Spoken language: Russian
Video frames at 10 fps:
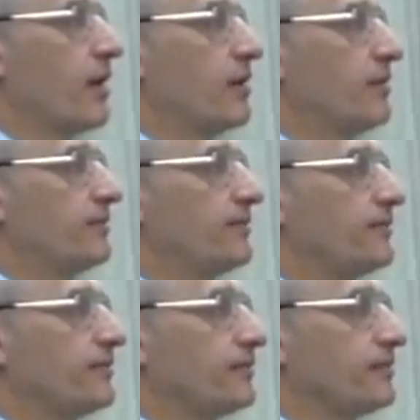э,
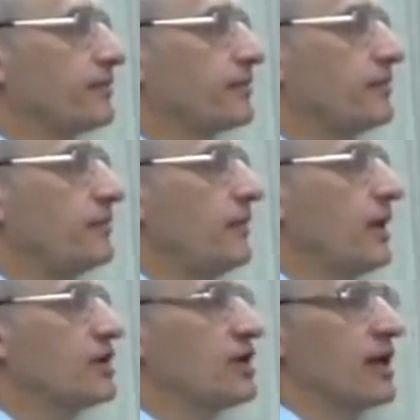
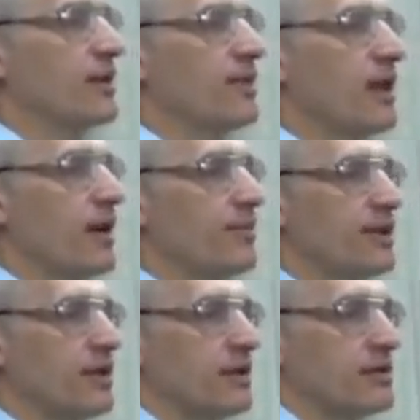жена на меня
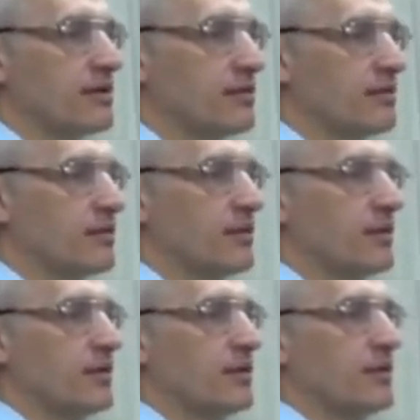обиделась
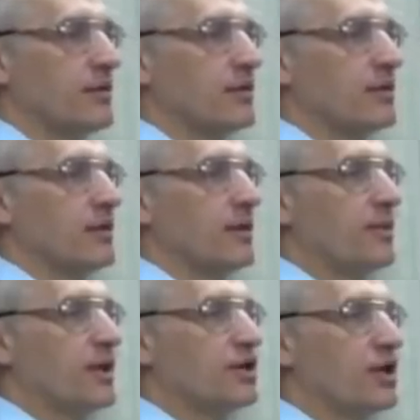и
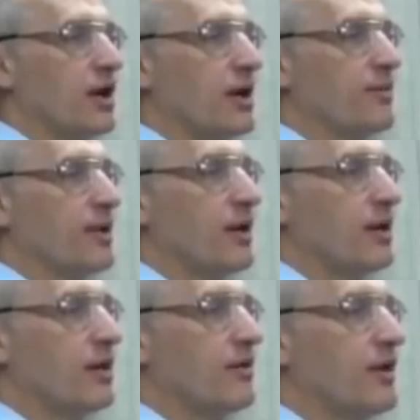подошла ко мне
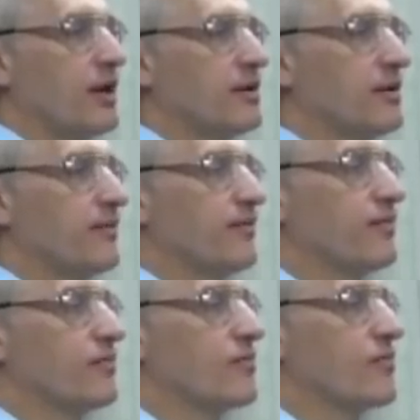и говорит,
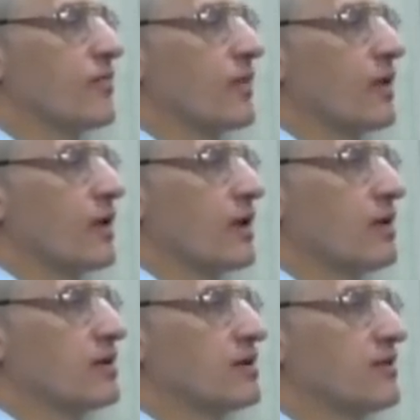
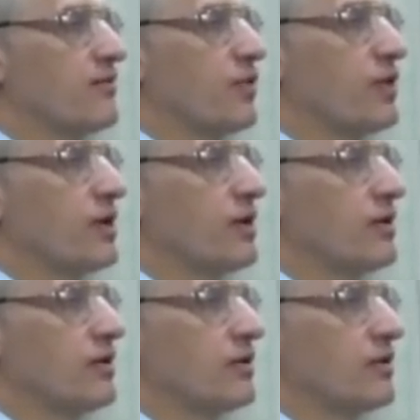
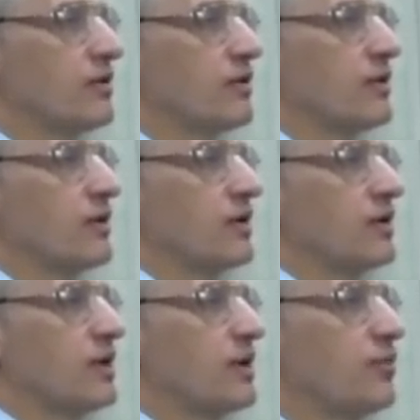сегодня
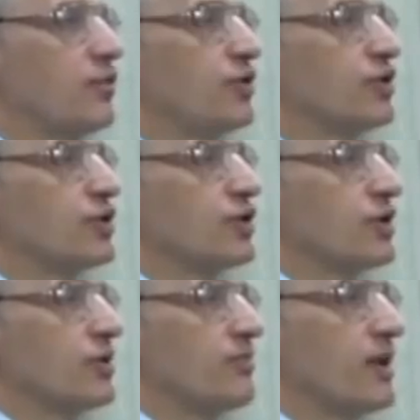ты будешь
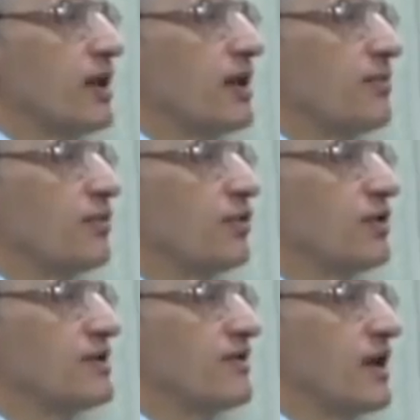передо
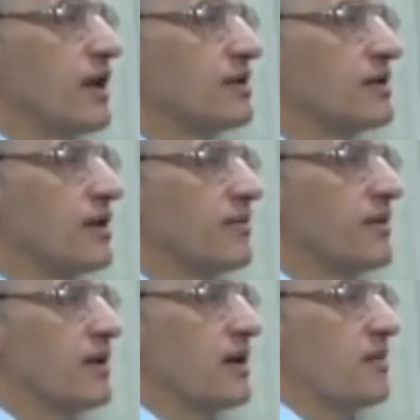мной извиняться
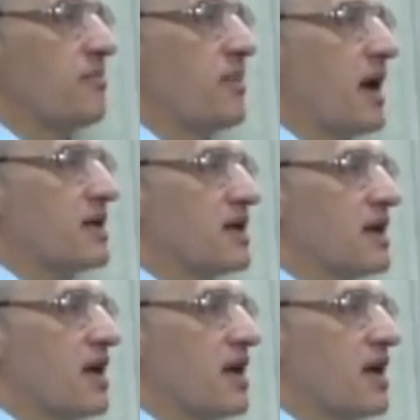пять